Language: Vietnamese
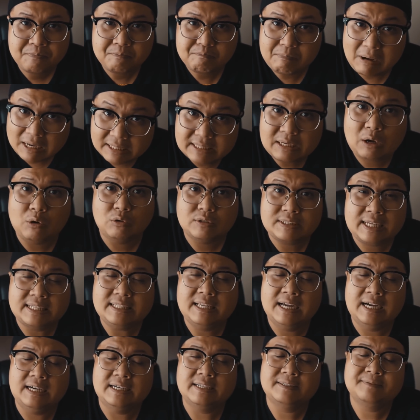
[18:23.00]
bắt đầu sanh
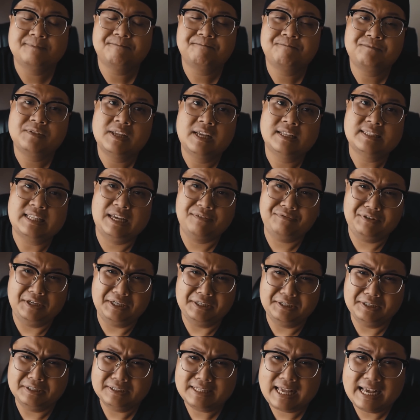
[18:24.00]
hận tại
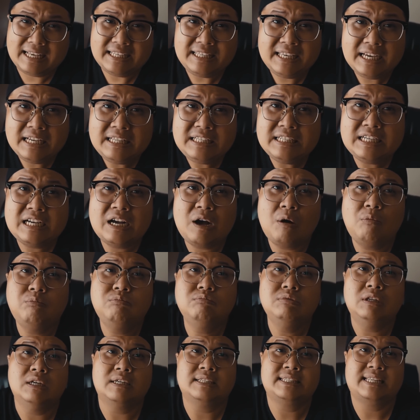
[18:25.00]
vì người ta chết
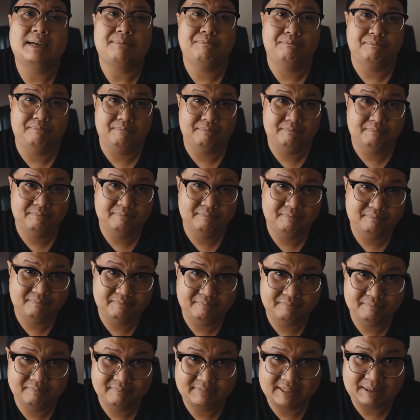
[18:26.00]
không được nằm
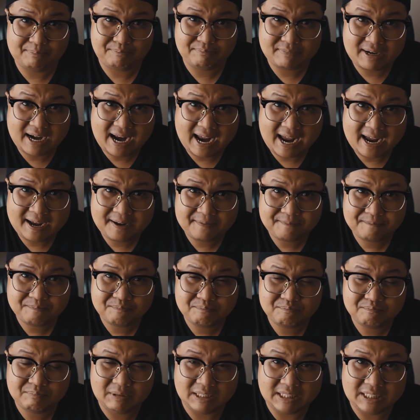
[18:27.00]
nằm ra
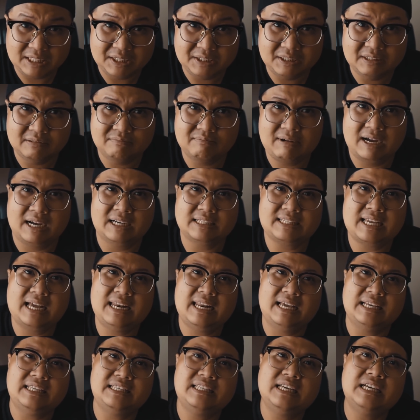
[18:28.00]
bình thường mà người ta
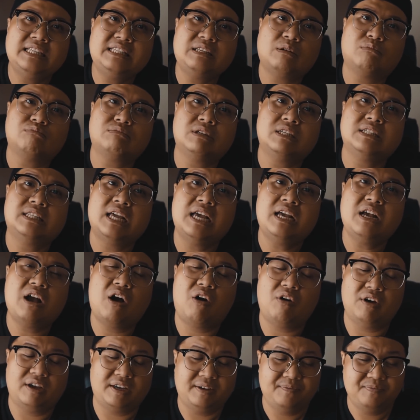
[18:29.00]
lại chết trong tư thế
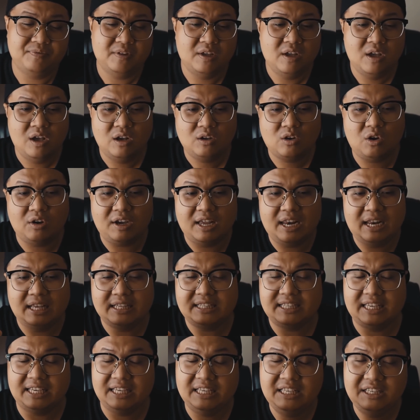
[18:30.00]
ngồi có nghĩa là
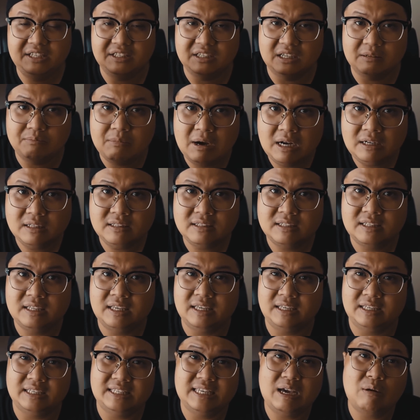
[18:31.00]
chỉ vừa mất
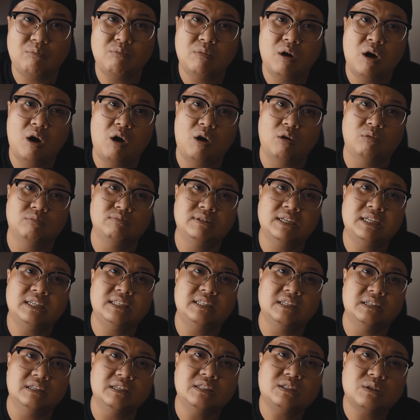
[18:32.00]
thì dông hồn dứt
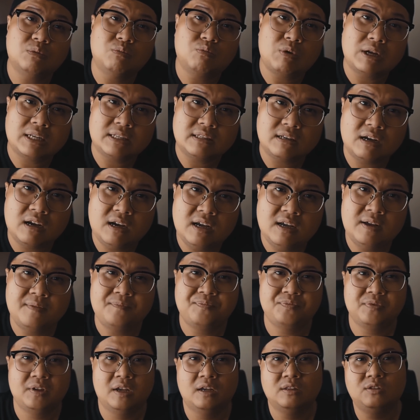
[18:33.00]
dưỡng xung quanh đó
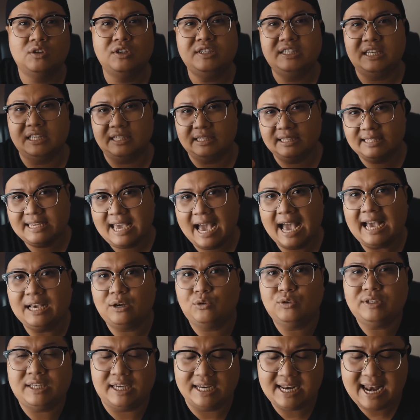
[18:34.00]
nó dịnh dai
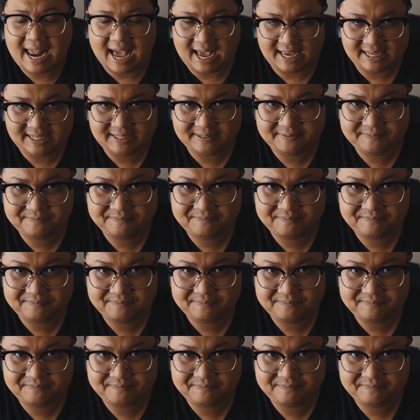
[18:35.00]
của chị lại